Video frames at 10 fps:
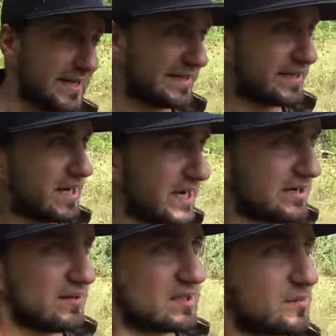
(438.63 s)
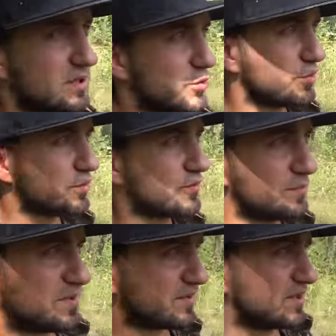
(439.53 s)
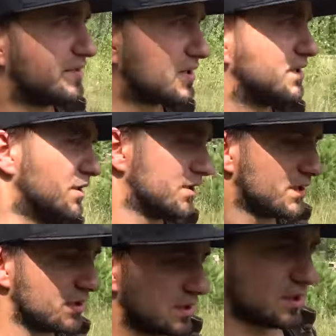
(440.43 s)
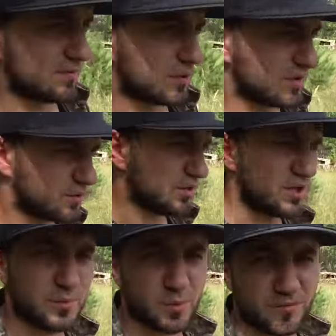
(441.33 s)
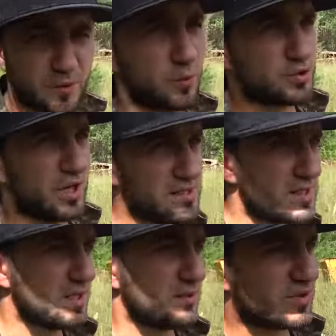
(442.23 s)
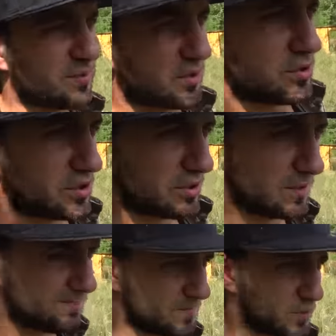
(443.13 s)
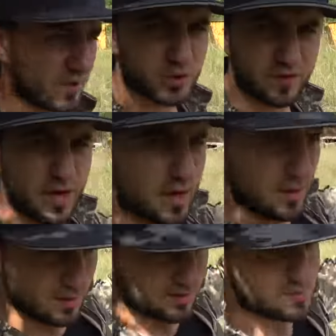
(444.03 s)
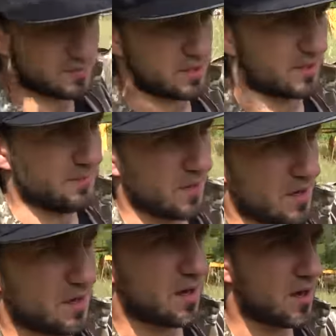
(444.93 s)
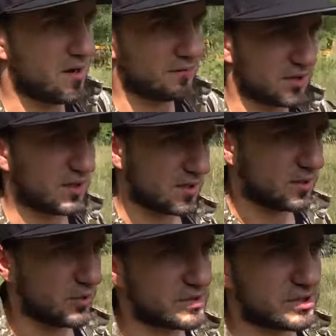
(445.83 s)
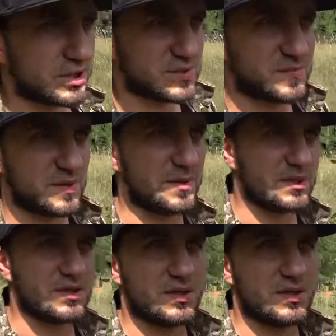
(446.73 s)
И я в этом году впервые, наверное, играл в Call of Duty, не помню в какую часть, но там, короче, чувак чувака на спине э, вот так нес через Припять.